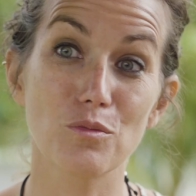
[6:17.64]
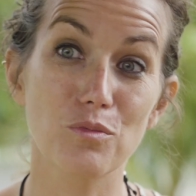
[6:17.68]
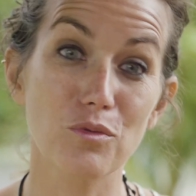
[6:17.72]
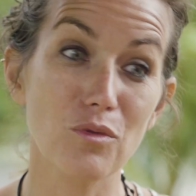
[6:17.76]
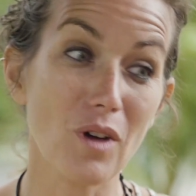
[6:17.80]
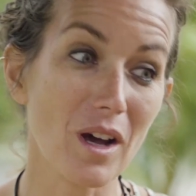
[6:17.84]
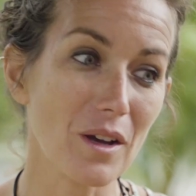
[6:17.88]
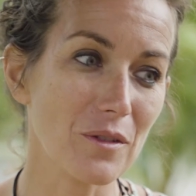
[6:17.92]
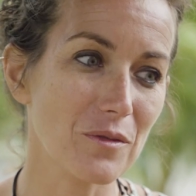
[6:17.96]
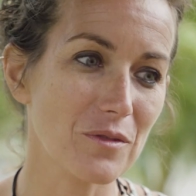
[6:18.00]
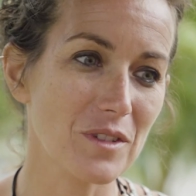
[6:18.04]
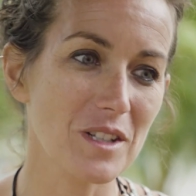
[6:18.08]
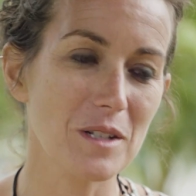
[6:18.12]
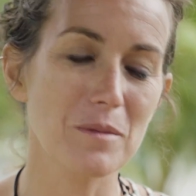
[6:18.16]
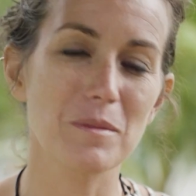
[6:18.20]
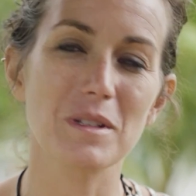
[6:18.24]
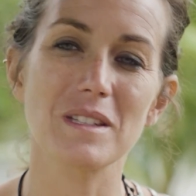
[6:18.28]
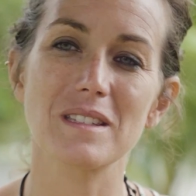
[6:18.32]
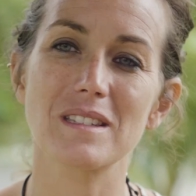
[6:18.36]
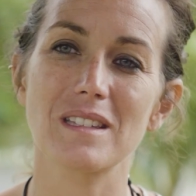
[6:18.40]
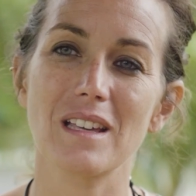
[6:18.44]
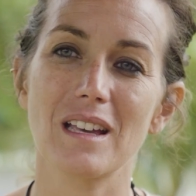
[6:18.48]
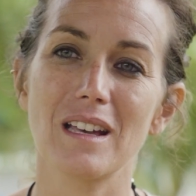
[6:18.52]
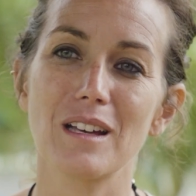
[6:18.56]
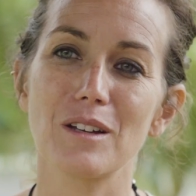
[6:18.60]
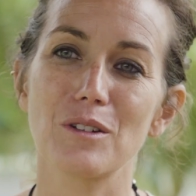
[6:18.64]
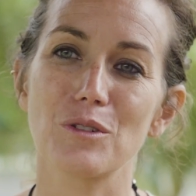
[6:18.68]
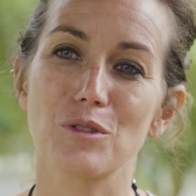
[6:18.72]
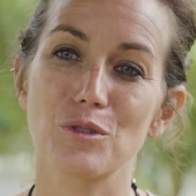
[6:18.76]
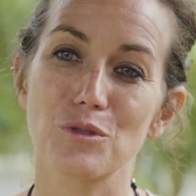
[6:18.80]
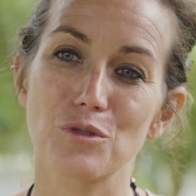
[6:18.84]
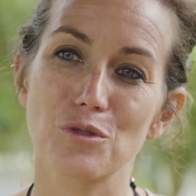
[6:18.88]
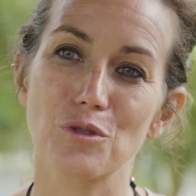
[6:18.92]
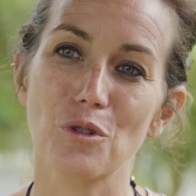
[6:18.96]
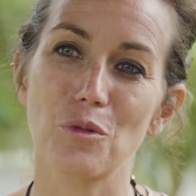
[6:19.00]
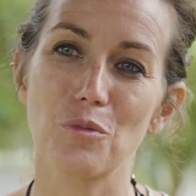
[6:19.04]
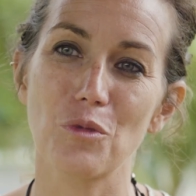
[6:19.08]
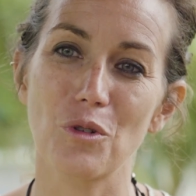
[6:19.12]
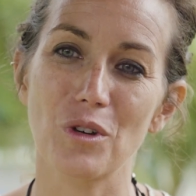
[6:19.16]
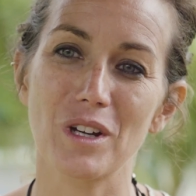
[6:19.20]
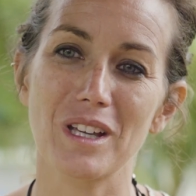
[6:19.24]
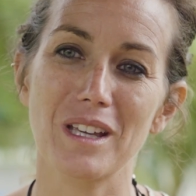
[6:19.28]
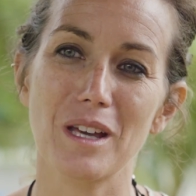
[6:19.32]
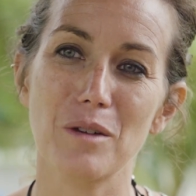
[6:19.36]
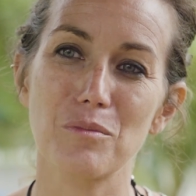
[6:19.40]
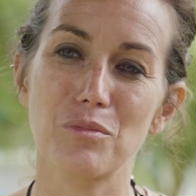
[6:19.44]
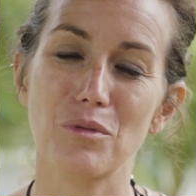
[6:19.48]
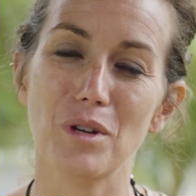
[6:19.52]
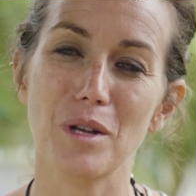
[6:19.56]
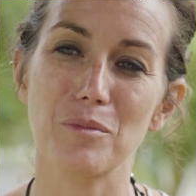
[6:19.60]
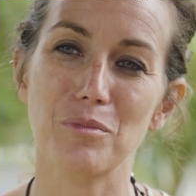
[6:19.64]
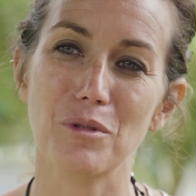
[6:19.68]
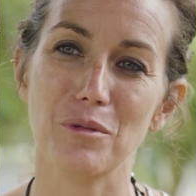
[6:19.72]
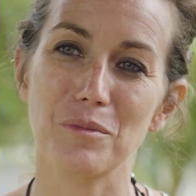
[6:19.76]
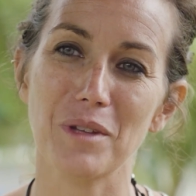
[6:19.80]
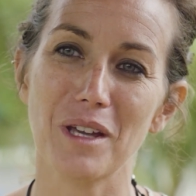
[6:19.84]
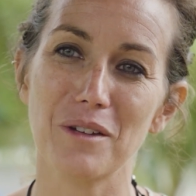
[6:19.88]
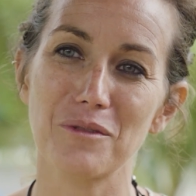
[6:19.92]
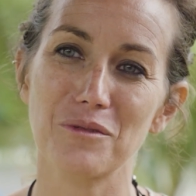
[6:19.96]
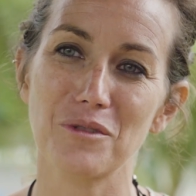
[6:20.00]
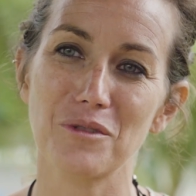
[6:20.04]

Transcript: pouvoir filmer ça sur Moréa pour la première